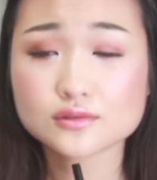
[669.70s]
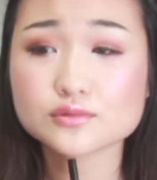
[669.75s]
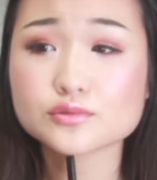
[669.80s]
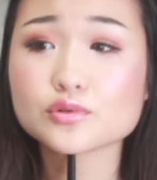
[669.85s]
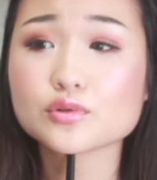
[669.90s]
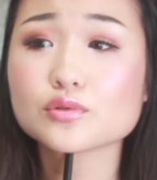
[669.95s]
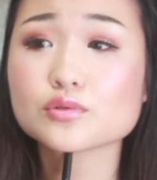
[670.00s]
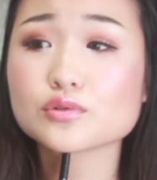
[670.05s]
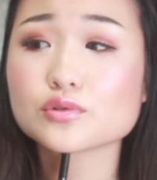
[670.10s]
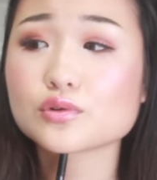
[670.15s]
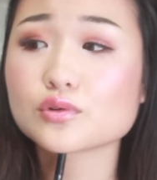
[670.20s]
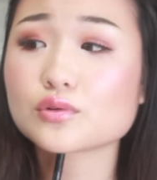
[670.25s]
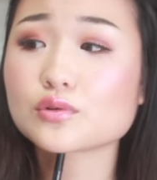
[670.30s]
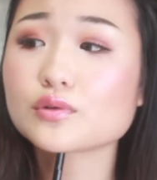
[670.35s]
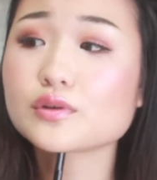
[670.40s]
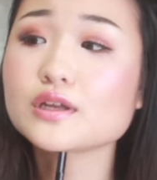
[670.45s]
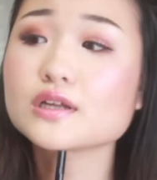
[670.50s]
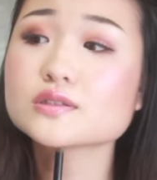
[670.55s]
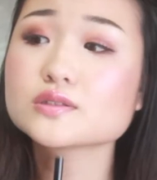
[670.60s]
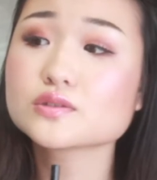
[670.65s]
と
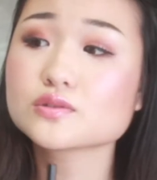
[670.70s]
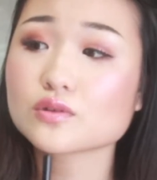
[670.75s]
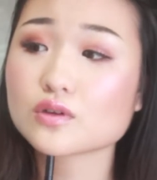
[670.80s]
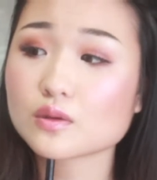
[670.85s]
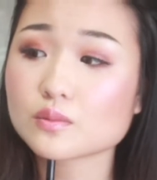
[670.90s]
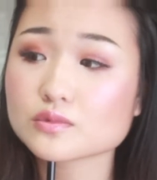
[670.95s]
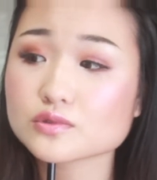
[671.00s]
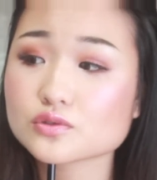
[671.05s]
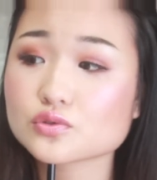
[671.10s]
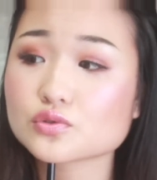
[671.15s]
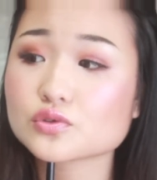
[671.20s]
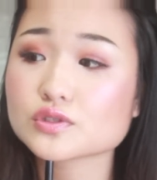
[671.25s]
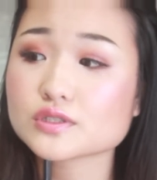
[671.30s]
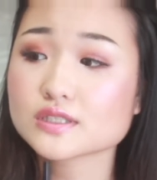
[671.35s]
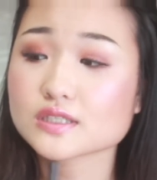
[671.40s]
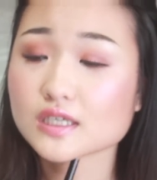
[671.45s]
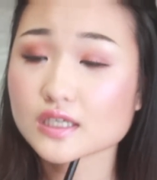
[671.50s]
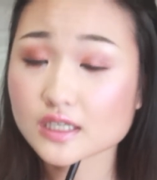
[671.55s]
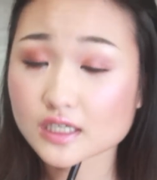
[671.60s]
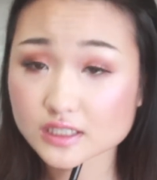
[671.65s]
のやつとかもすごい
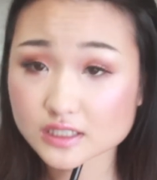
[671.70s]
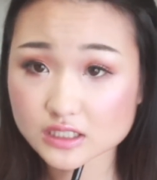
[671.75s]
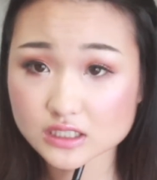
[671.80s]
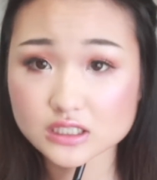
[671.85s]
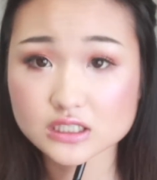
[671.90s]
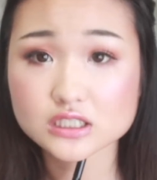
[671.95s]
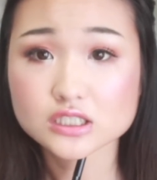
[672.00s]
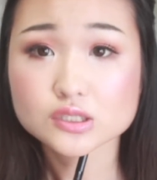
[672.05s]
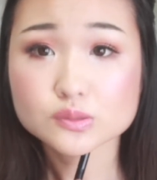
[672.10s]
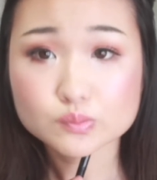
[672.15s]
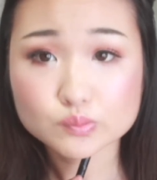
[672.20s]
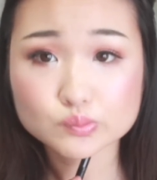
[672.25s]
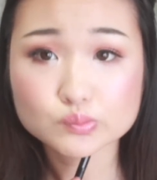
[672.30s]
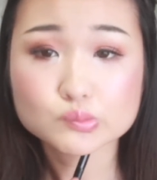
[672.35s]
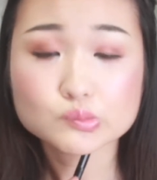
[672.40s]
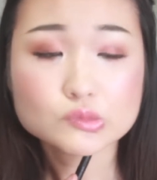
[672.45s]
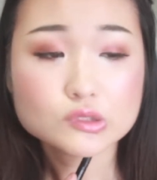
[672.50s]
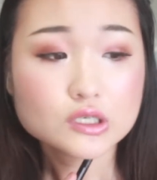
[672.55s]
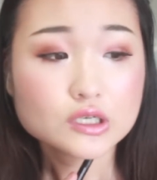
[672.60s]
好きだし、うん、